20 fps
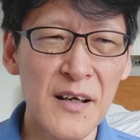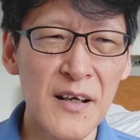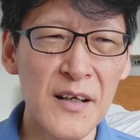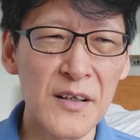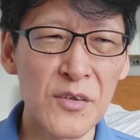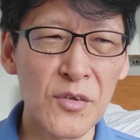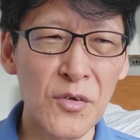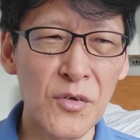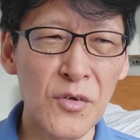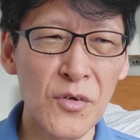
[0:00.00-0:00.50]

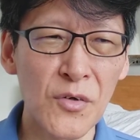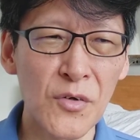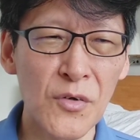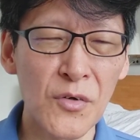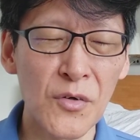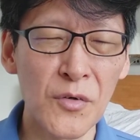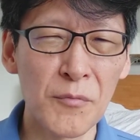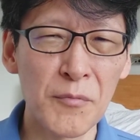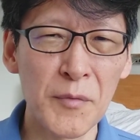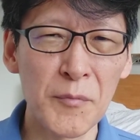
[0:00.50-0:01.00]
あ
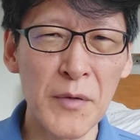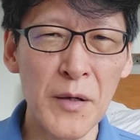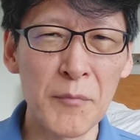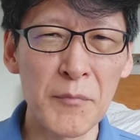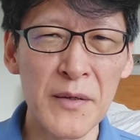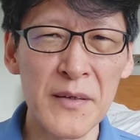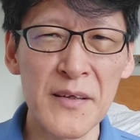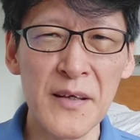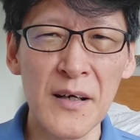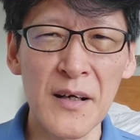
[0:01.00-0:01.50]
のー、まあ、
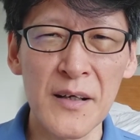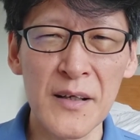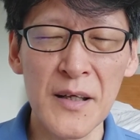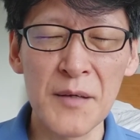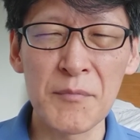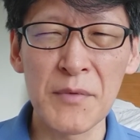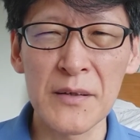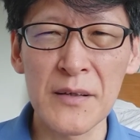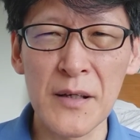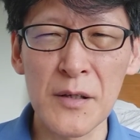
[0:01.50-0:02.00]
メディアが
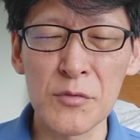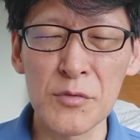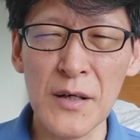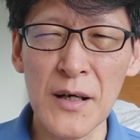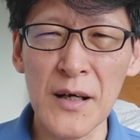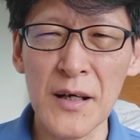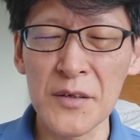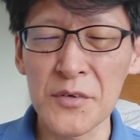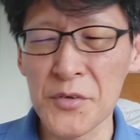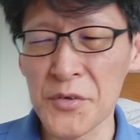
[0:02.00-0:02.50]
ね、またね、
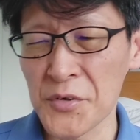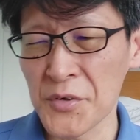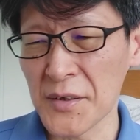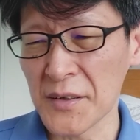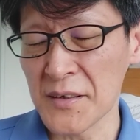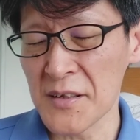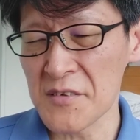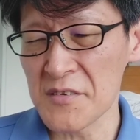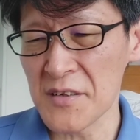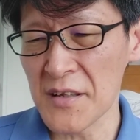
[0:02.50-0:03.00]
わーという
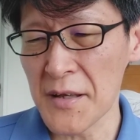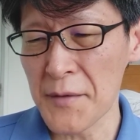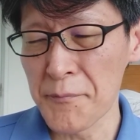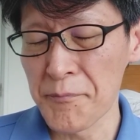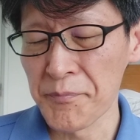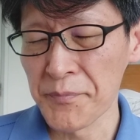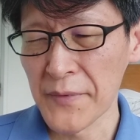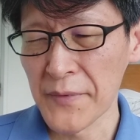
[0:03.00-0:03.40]
形で、